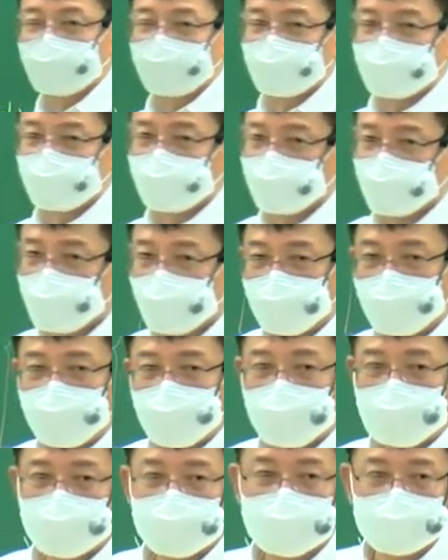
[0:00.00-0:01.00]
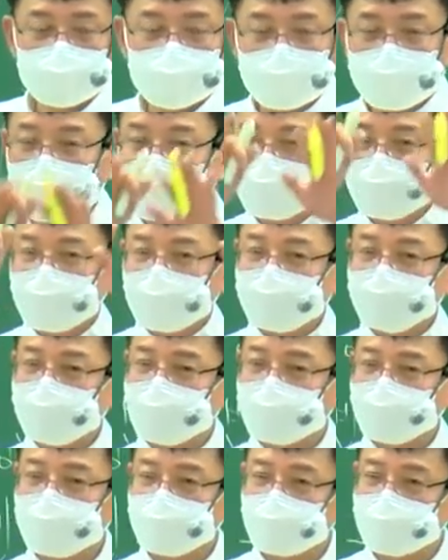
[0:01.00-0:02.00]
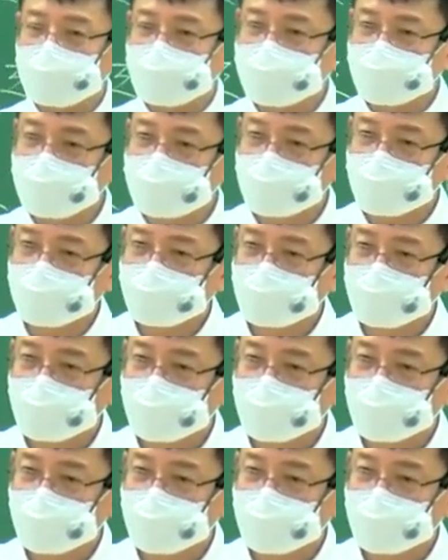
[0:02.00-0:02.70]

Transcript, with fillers: 그럼 경매하면 경락대금이 나타나겠죠?